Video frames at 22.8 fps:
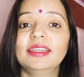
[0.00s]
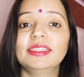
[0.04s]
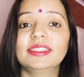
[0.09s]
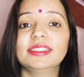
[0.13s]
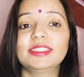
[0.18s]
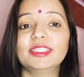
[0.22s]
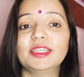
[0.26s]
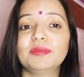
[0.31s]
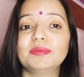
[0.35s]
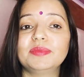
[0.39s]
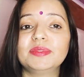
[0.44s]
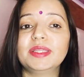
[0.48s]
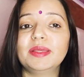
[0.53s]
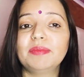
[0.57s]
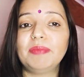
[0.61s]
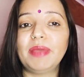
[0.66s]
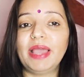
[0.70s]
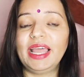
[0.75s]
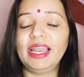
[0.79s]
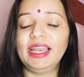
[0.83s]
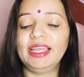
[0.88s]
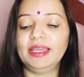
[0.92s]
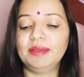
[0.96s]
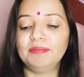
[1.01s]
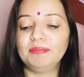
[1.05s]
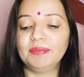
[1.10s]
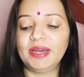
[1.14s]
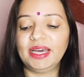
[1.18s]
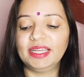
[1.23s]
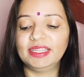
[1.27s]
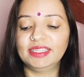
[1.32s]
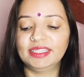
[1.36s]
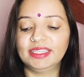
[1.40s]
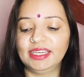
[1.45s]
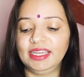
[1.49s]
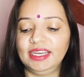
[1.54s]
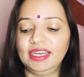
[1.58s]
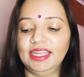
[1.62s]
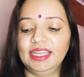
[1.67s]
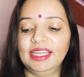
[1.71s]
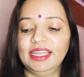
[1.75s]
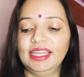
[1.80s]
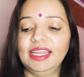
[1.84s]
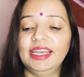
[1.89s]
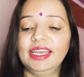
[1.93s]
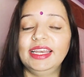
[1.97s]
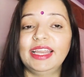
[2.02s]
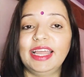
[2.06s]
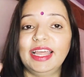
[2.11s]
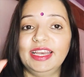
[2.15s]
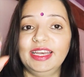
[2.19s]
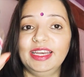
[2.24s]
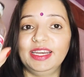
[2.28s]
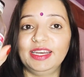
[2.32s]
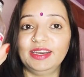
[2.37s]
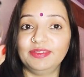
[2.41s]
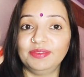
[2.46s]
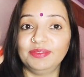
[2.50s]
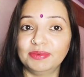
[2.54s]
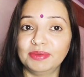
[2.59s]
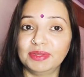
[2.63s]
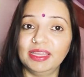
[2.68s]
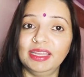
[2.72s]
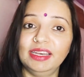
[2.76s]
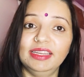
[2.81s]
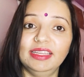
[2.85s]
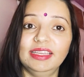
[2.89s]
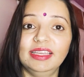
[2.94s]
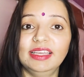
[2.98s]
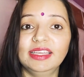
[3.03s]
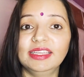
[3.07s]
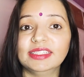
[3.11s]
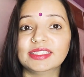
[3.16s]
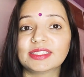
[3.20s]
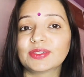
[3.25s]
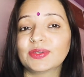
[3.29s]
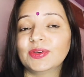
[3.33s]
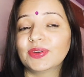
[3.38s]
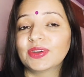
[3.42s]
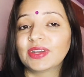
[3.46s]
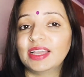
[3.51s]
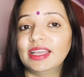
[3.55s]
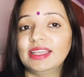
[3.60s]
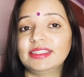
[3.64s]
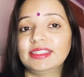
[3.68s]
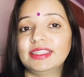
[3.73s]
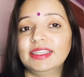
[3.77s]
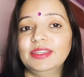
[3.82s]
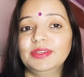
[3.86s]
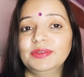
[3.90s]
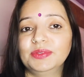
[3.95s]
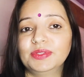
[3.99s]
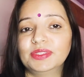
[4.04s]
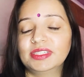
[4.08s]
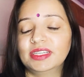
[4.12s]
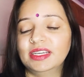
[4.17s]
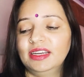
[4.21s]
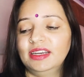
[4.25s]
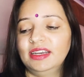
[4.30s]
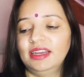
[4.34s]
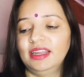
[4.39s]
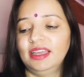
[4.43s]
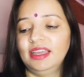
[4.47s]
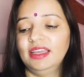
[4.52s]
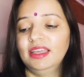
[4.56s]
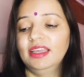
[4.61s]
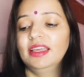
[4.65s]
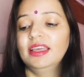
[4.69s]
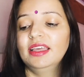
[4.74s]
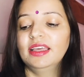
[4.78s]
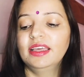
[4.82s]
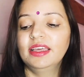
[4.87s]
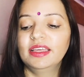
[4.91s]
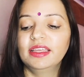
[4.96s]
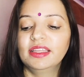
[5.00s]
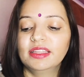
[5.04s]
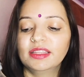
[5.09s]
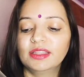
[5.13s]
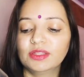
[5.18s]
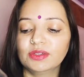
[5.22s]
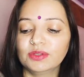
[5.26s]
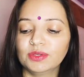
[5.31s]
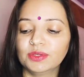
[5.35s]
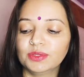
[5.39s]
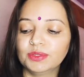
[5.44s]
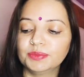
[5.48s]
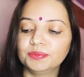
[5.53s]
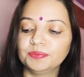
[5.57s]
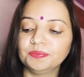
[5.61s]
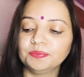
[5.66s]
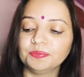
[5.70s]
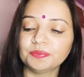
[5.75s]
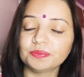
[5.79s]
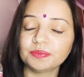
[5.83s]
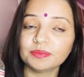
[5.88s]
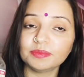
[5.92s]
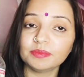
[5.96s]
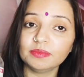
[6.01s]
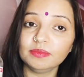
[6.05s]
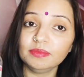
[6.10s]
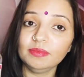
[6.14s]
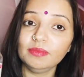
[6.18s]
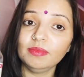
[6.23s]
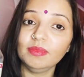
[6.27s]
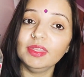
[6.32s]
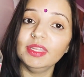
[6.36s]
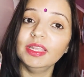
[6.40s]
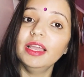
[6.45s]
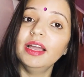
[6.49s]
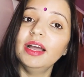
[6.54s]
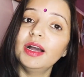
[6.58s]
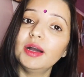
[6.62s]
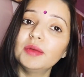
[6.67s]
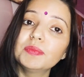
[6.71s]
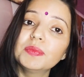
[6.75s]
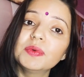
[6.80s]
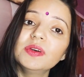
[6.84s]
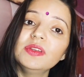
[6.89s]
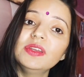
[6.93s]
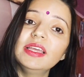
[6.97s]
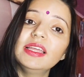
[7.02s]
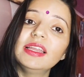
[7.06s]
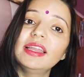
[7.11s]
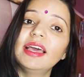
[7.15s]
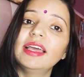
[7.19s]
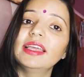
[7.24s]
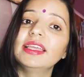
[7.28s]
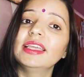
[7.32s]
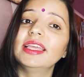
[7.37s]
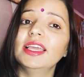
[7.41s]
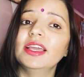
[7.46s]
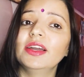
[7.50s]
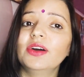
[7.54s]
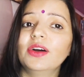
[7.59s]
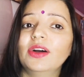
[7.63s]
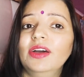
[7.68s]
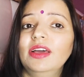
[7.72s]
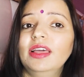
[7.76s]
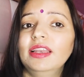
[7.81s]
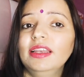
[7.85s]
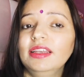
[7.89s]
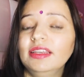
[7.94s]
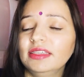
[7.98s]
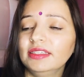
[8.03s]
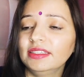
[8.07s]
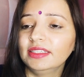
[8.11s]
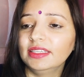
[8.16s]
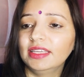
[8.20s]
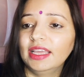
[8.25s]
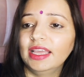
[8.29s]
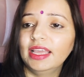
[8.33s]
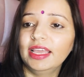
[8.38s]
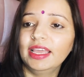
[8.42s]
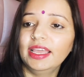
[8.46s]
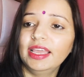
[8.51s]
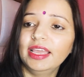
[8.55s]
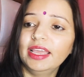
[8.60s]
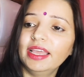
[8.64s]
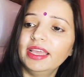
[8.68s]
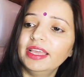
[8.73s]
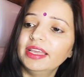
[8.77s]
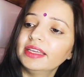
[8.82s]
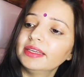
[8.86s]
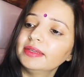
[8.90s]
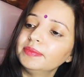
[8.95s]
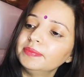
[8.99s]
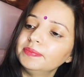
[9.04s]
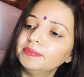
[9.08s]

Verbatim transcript: सबसे पहले हम बात करेंगे डैंड्रफ के लिए इसको कैसे यूज करना है तो आपको लेना ये ऑयल ये